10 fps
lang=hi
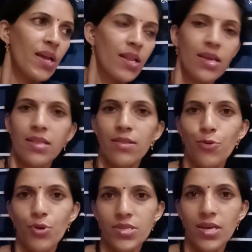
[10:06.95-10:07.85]
लेकिन
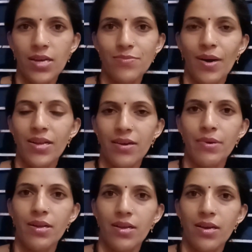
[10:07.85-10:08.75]
थोड़ा सा बाहर का भी
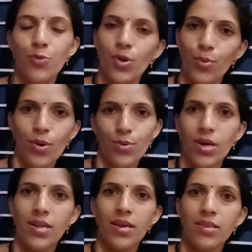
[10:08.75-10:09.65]
हल्का कूड़ा वूड़ा उठा
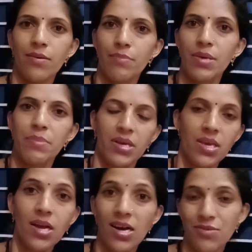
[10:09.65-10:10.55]
लिया था हमने बाकी
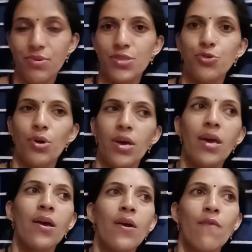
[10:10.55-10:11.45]
घास वास जो है
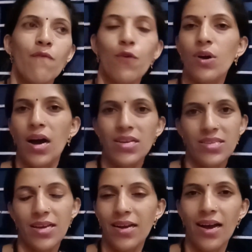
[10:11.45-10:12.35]
वो घास
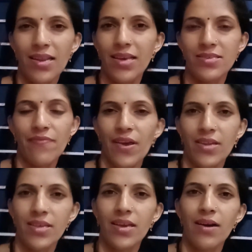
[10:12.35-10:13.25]
खाली ऐसे
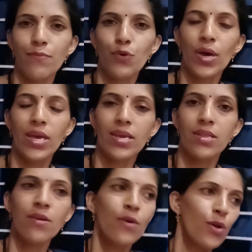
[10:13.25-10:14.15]
फेंकने के काम तो आएगी
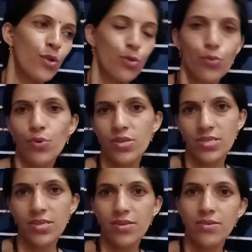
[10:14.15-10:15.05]
नहीं तो किसी